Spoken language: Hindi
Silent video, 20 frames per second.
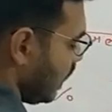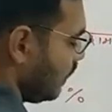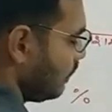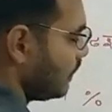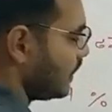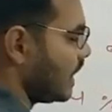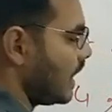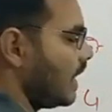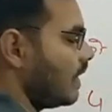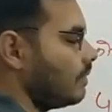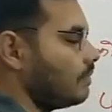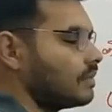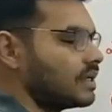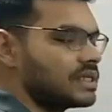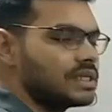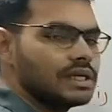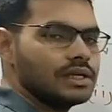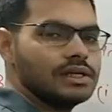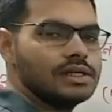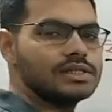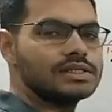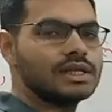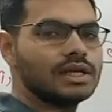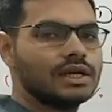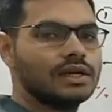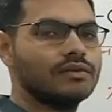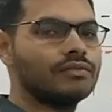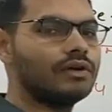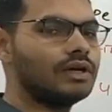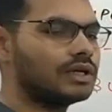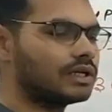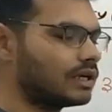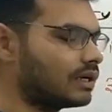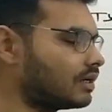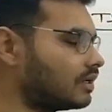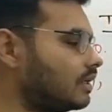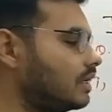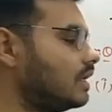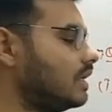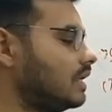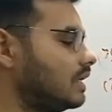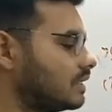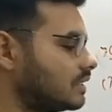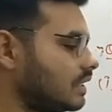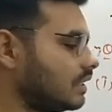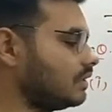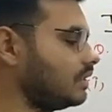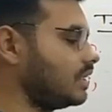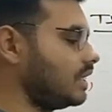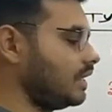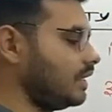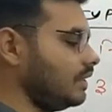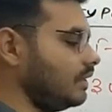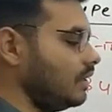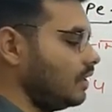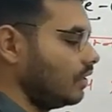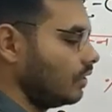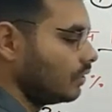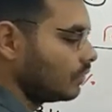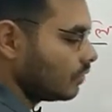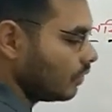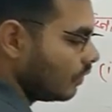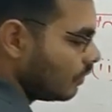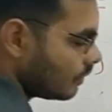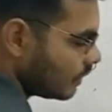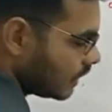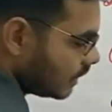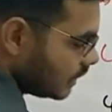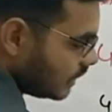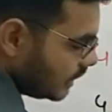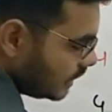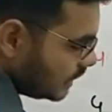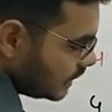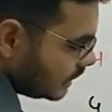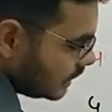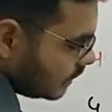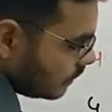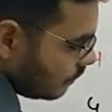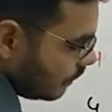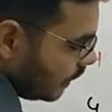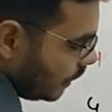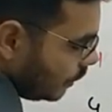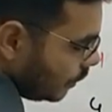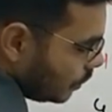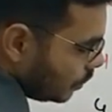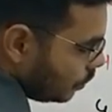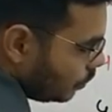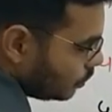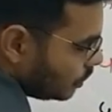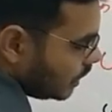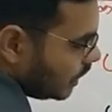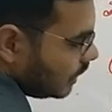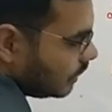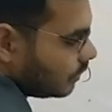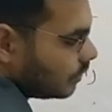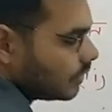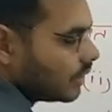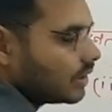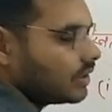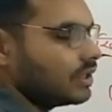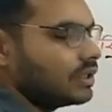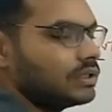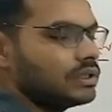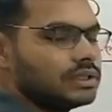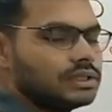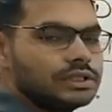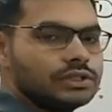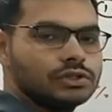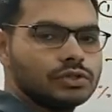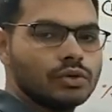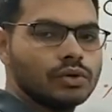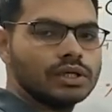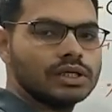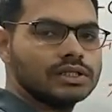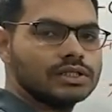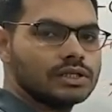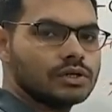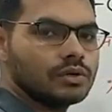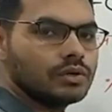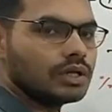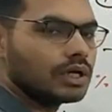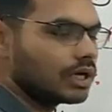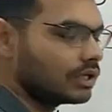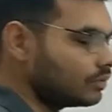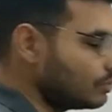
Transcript: अब क्या है हम बेसिकली इसे कन्वर्ट कर सकते हैं तो कितने डिजिट वन टू थ्री तो कितने डिजिट छोड़ के जीरो लगा